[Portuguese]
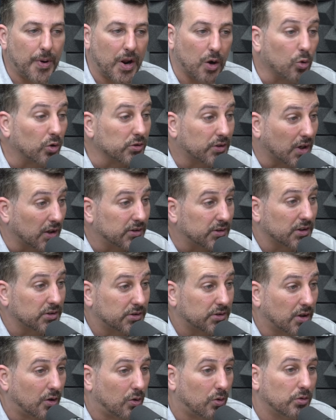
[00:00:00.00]
para a
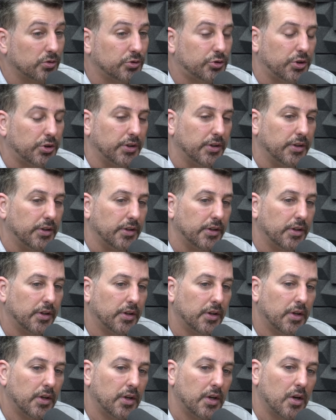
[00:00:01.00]
contratação de
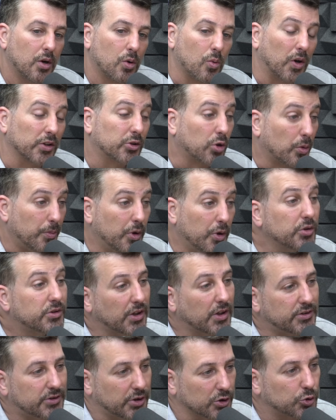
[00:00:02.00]

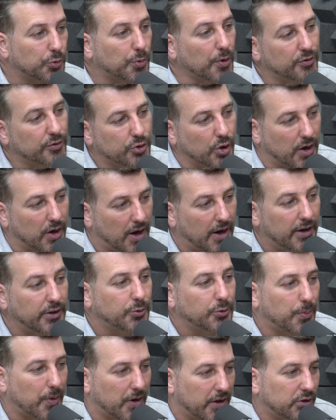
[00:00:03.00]
4.700
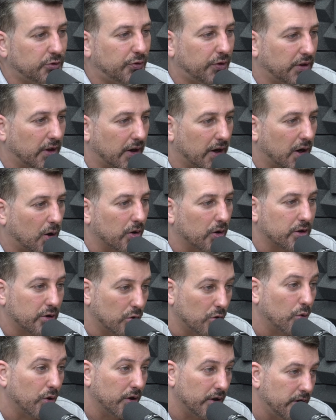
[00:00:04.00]
profissionais para a rede federal
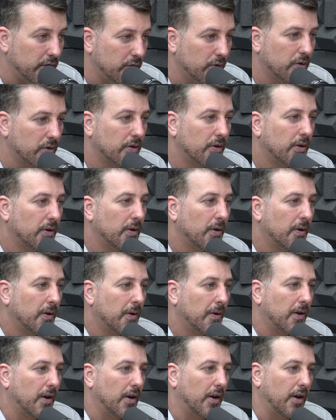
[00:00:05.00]
aqui no Rio.
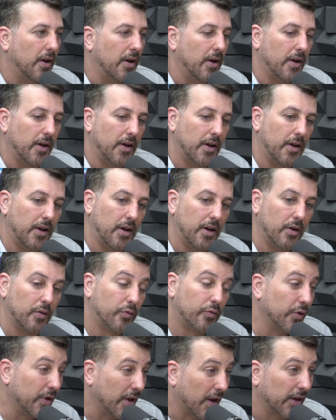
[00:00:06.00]
É,
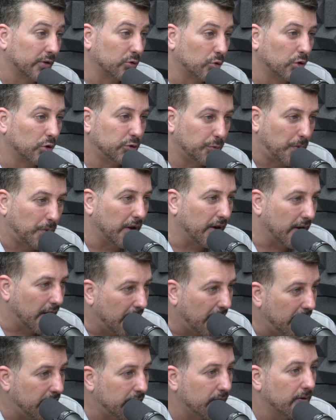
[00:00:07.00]
eu fui relator de
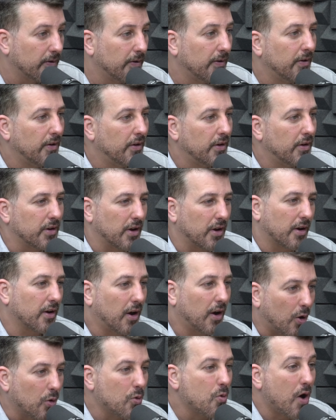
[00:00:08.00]
plenário, que
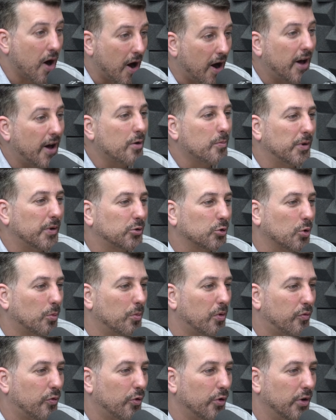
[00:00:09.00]
é algo raro, mas
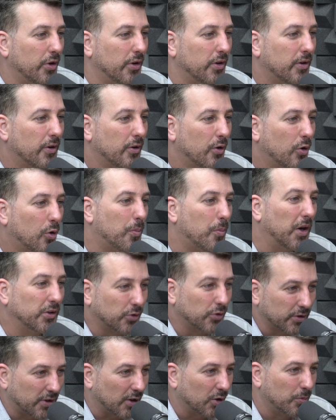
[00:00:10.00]
como eu fui é. o
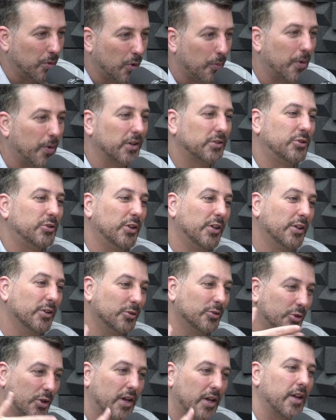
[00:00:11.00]
mais votado do meu
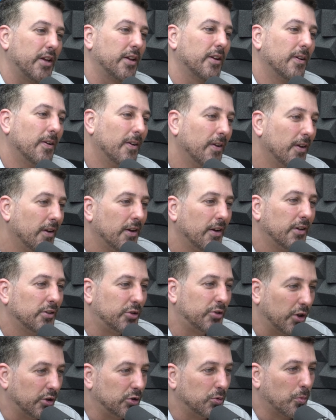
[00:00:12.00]
partido, cheguei
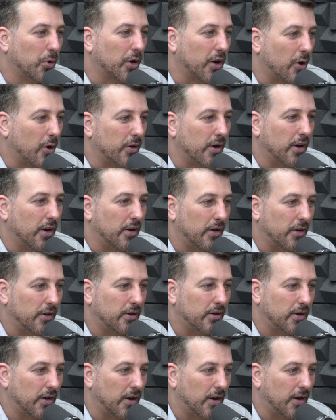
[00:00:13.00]
cheio de moral na,
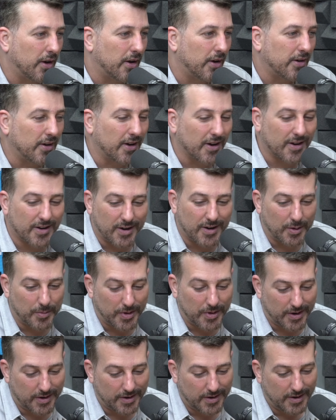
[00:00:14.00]
é. na, na,
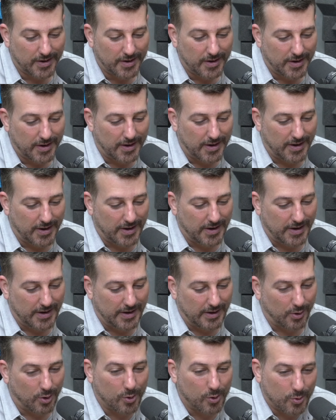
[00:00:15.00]
Câmara.
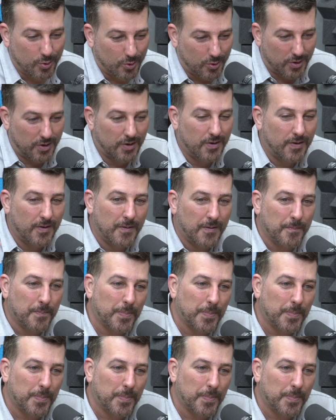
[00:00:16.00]
É, logo,